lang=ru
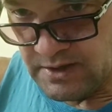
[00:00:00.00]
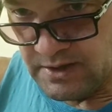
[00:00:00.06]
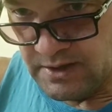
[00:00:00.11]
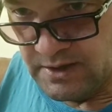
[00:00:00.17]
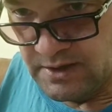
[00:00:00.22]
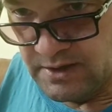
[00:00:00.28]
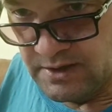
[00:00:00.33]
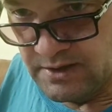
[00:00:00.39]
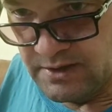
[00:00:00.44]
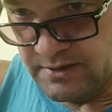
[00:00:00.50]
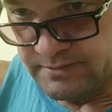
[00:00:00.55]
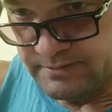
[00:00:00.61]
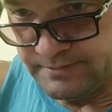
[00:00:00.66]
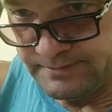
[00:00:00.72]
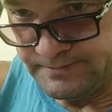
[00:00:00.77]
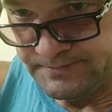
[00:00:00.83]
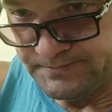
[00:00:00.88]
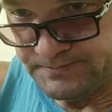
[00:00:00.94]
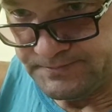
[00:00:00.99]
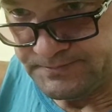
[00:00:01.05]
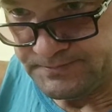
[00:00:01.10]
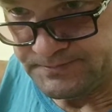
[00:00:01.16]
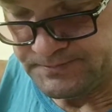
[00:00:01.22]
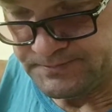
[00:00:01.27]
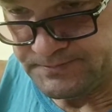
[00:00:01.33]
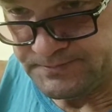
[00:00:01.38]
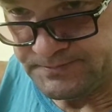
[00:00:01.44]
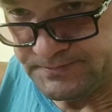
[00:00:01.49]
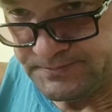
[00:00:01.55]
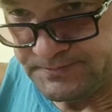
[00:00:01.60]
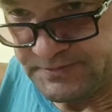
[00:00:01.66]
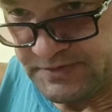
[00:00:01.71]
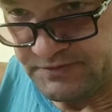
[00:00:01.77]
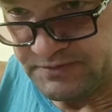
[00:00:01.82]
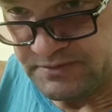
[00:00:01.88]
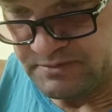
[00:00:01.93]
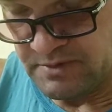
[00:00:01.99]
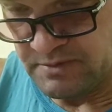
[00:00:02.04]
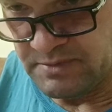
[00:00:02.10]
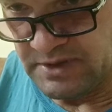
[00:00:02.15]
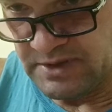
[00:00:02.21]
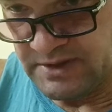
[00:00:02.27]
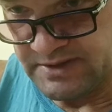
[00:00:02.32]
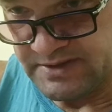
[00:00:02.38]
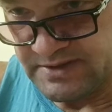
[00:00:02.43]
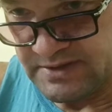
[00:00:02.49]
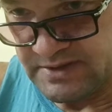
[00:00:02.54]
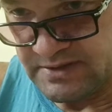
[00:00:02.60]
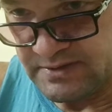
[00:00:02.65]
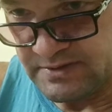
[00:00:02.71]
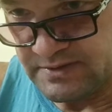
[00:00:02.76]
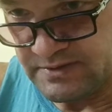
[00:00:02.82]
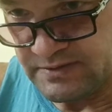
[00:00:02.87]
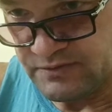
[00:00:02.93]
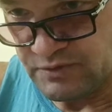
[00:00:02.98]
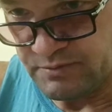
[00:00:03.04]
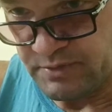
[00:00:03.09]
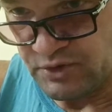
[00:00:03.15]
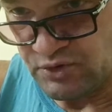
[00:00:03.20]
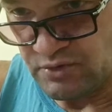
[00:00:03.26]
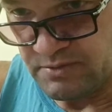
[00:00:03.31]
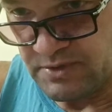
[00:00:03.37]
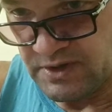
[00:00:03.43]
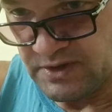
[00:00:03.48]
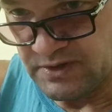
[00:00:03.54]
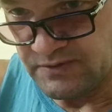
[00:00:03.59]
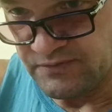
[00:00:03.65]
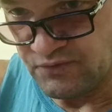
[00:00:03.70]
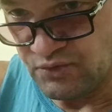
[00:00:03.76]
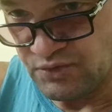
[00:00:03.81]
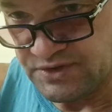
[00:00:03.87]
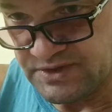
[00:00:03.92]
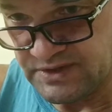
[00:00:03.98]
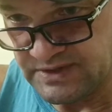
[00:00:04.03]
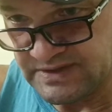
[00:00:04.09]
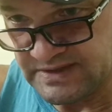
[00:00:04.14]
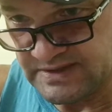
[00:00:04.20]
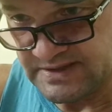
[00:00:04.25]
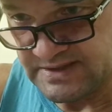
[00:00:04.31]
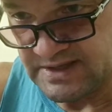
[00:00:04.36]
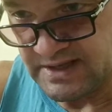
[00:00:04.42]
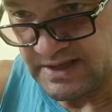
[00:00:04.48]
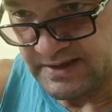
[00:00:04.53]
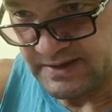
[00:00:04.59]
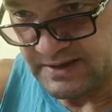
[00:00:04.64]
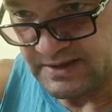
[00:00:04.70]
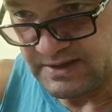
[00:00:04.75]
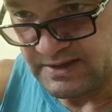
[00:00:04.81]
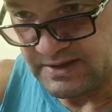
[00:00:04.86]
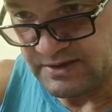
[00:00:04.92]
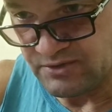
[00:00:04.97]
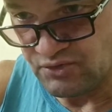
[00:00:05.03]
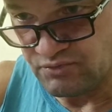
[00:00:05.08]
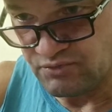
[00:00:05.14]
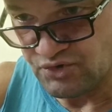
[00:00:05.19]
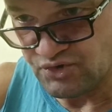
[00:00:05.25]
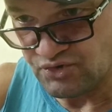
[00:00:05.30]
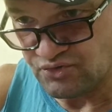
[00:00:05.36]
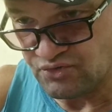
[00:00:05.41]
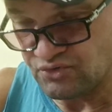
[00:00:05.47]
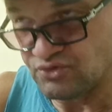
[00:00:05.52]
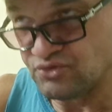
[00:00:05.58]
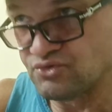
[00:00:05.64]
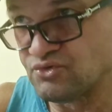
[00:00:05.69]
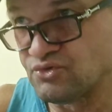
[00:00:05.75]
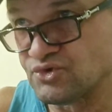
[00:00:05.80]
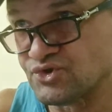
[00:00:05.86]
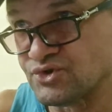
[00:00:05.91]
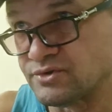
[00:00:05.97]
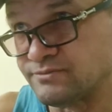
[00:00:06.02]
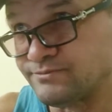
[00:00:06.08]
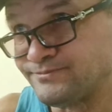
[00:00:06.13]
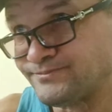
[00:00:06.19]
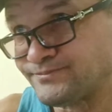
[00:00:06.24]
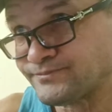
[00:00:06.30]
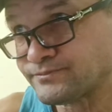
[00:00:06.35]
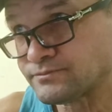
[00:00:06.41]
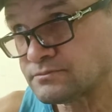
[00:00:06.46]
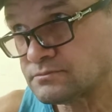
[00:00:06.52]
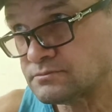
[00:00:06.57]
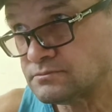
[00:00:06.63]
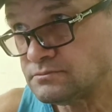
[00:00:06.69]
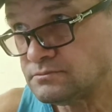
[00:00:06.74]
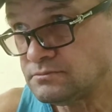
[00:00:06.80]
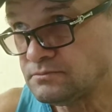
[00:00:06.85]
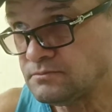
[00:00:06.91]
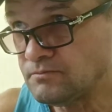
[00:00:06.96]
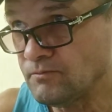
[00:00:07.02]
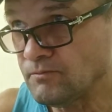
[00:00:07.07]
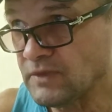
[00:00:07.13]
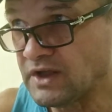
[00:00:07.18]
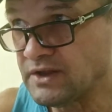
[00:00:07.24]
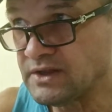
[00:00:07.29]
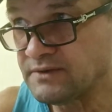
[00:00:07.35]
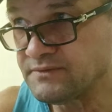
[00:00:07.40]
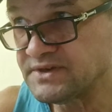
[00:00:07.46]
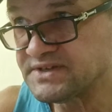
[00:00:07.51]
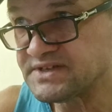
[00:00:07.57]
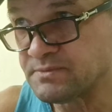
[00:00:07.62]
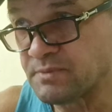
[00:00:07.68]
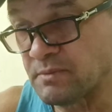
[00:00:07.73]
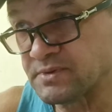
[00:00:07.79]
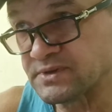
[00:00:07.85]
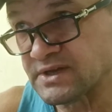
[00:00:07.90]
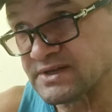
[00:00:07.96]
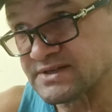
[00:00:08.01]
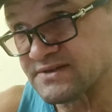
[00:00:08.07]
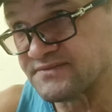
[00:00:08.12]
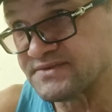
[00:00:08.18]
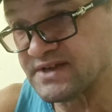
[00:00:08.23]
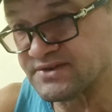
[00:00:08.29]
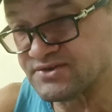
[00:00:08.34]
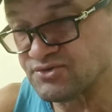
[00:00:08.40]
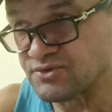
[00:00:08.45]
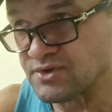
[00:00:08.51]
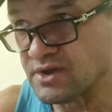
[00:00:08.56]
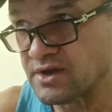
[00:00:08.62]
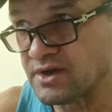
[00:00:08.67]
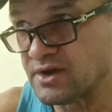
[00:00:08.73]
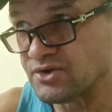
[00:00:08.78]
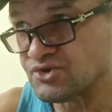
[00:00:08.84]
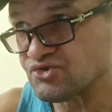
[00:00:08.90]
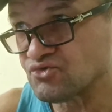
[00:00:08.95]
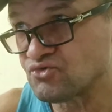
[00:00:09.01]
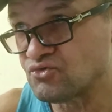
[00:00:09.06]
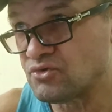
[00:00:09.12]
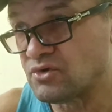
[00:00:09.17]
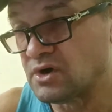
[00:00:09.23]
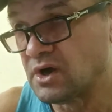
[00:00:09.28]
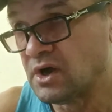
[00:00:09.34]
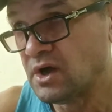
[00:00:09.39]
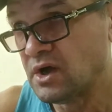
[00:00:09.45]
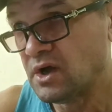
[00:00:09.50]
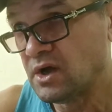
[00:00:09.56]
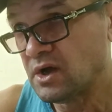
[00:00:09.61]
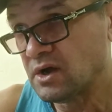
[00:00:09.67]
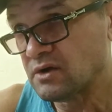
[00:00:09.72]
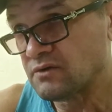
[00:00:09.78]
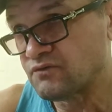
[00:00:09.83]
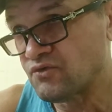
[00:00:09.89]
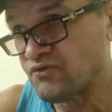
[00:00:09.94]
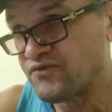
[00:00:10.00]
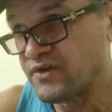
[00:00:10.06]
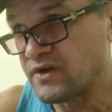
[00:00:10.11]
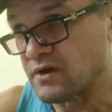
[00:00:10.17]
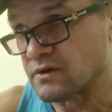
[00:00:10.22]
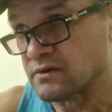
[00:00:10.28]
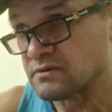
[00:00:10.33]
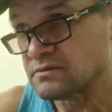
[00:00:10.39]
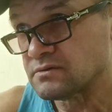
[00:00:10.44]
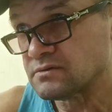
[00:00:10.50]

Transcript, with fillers: И автомобилист вот потом едет в гости к ЦСКА, и я думаю, что он должен на выезде попытаться взять все-таки очко в Уфе